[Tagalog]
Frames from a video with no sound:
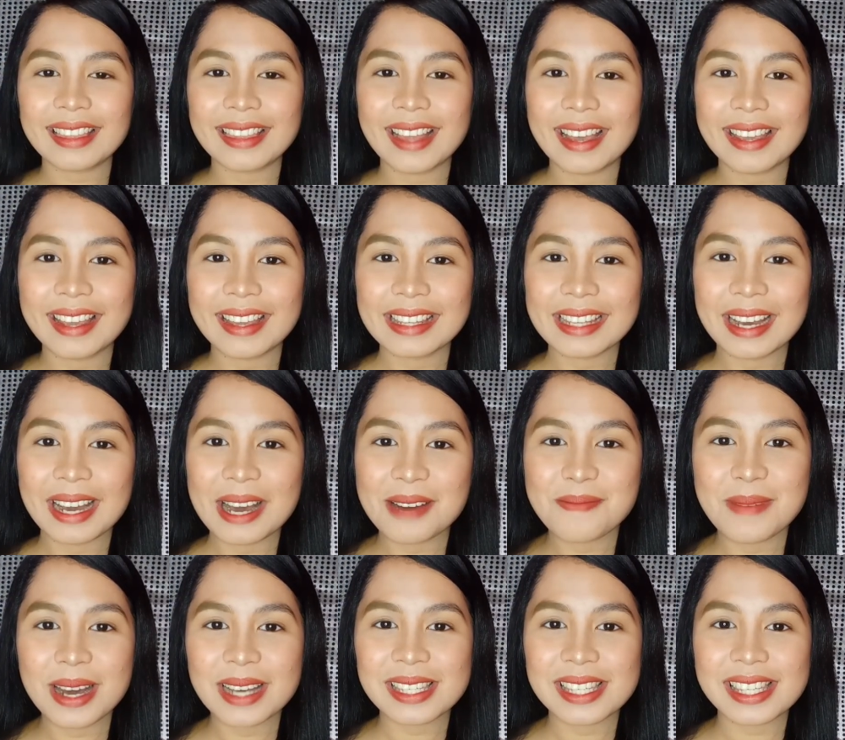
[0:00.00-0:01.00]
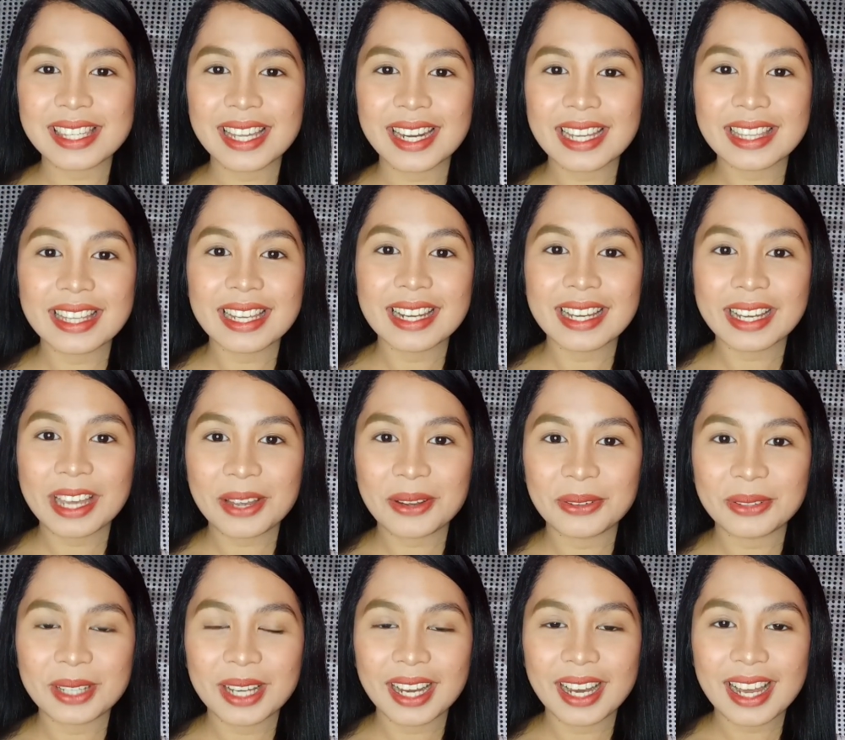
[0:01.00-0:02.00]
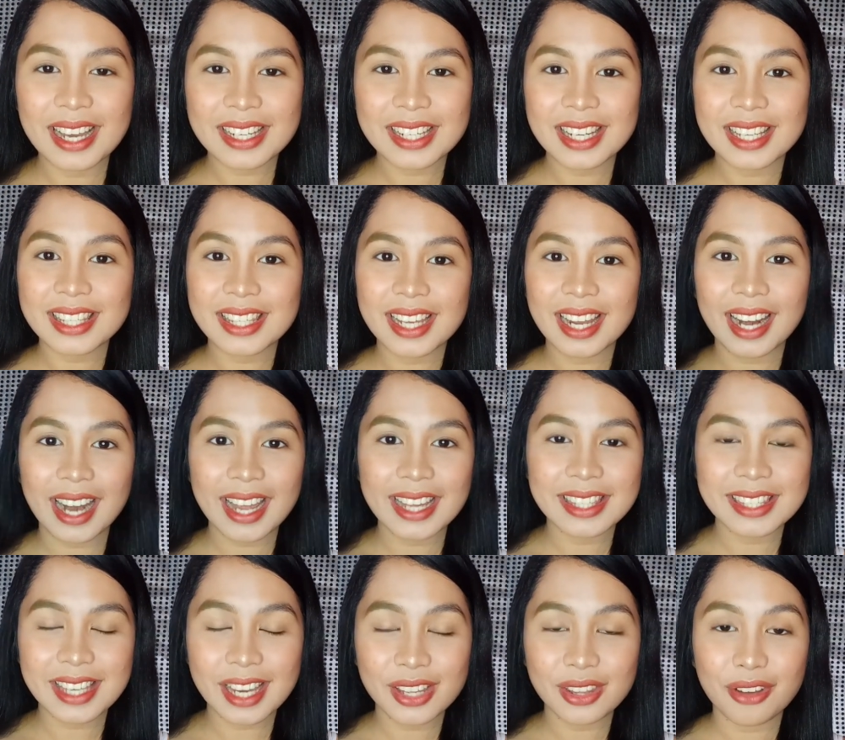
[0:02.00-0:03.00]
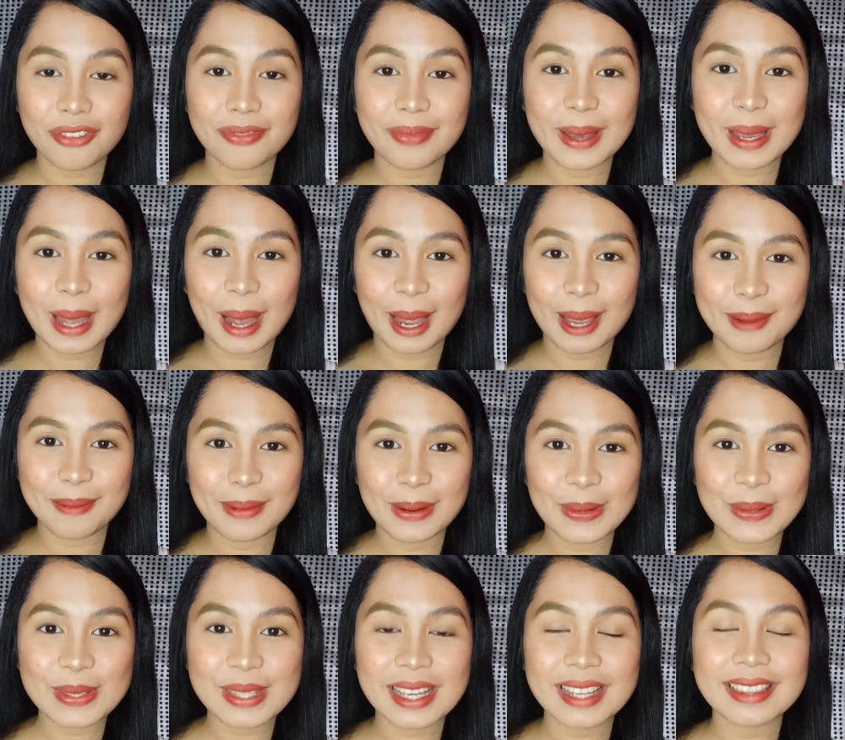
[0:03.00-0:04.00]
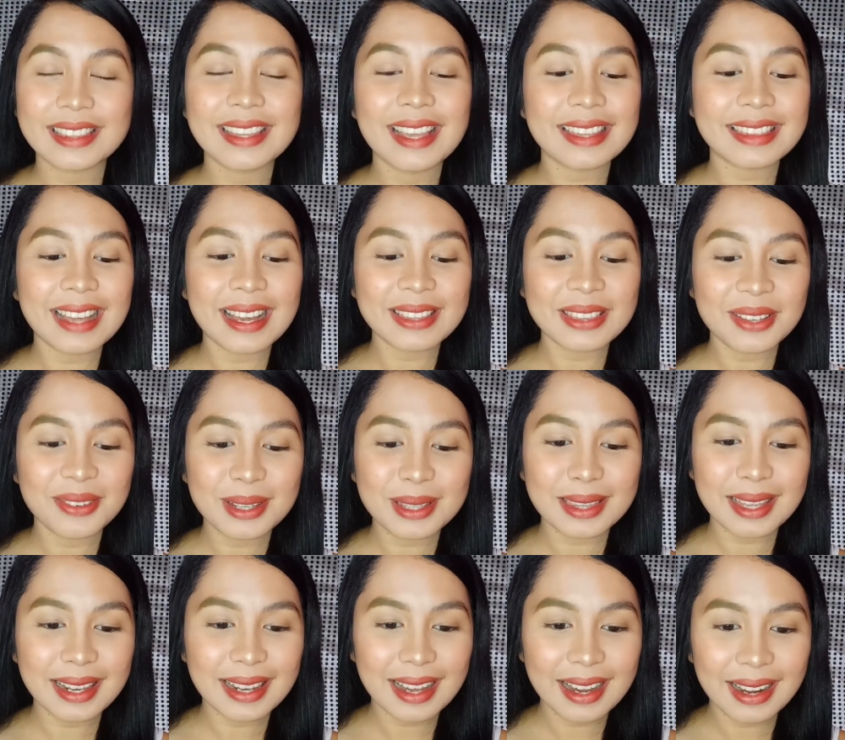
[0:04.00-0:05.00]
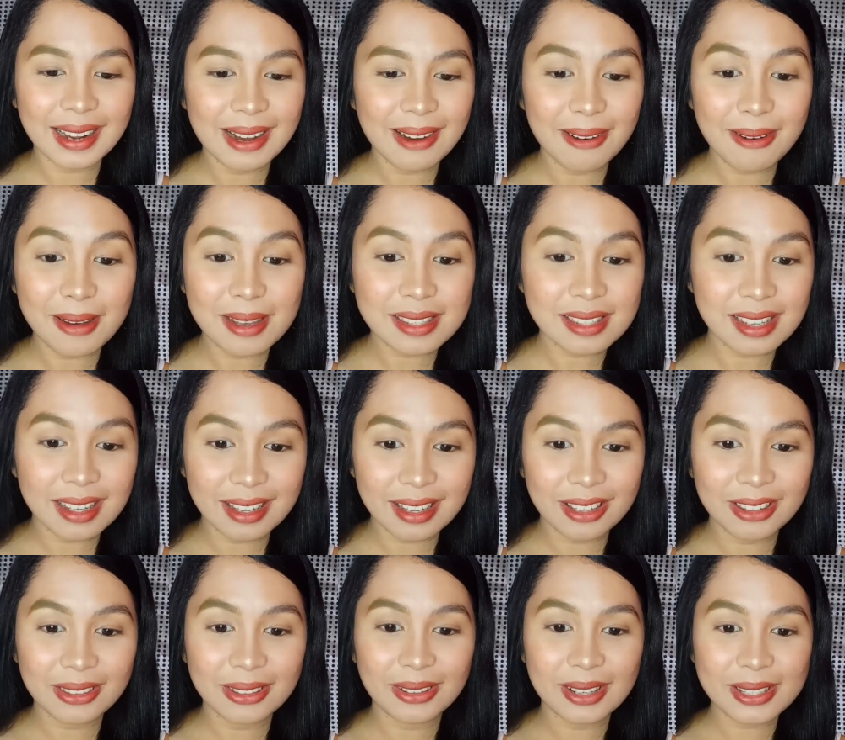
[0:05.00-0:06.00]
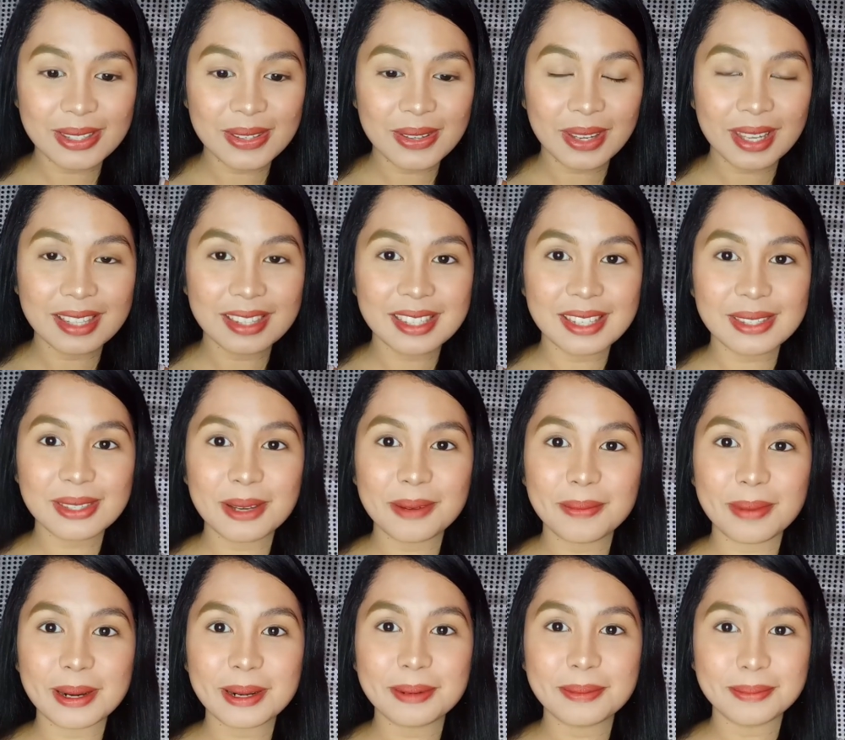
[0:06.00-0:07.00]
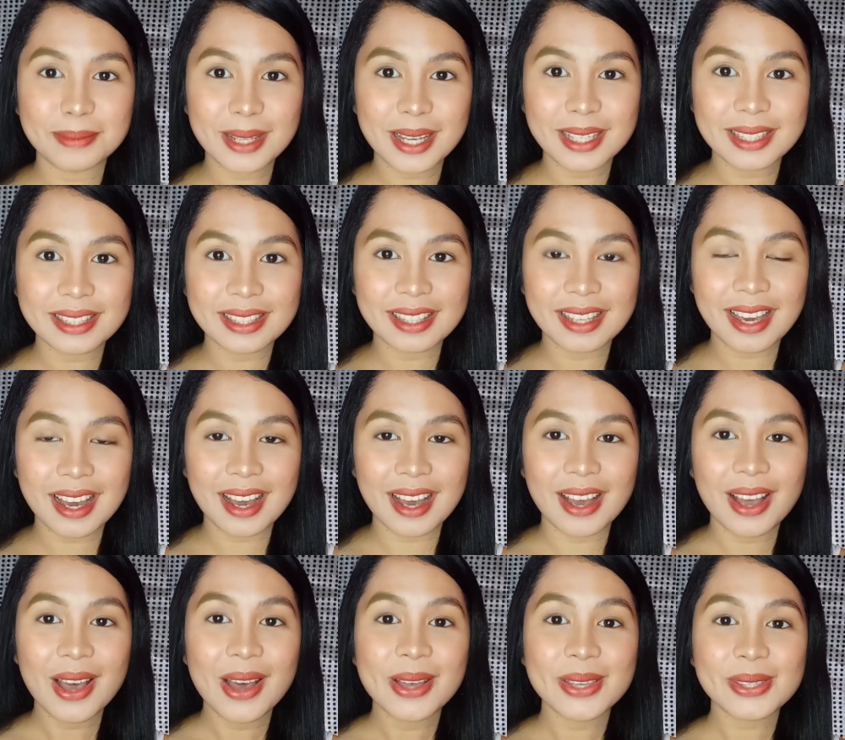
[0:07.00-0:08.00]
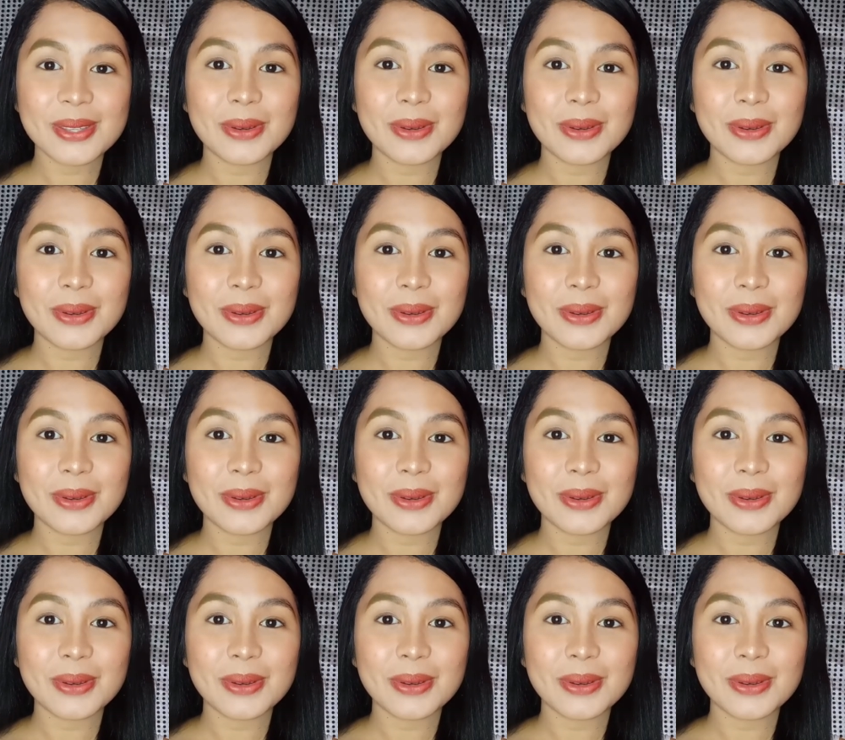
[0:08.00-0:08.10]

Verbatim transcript: At ayan na nga mga sister, nalagay ko na nga siya sa right side of my eyebrows. And natatawa talaga ako kasi ayan no, as you can see, sobrang blonde niya.